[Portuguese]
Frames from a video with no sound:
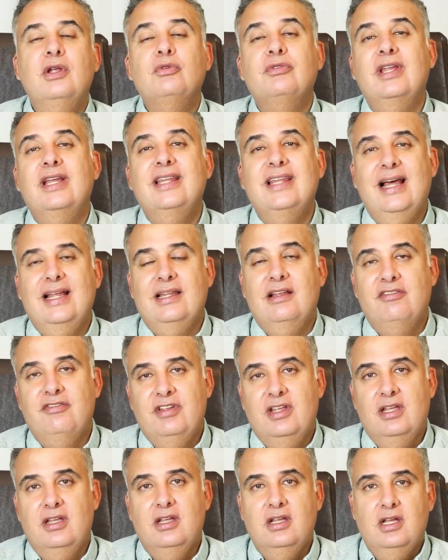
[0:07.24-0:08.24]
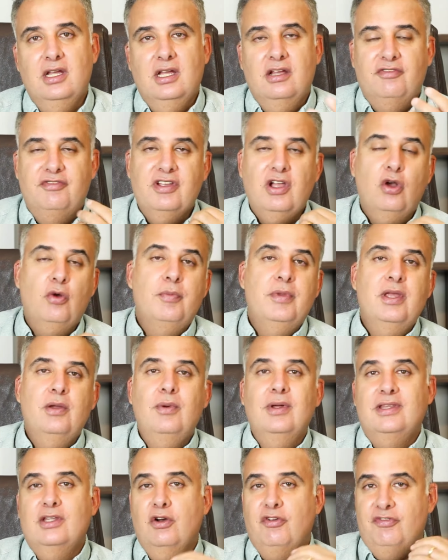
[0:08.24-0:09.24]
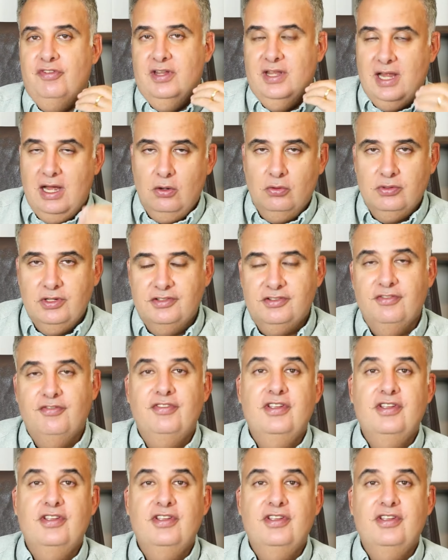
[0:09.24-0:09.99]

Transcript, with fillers: não tem nada a ver? Fica comigo até o final desse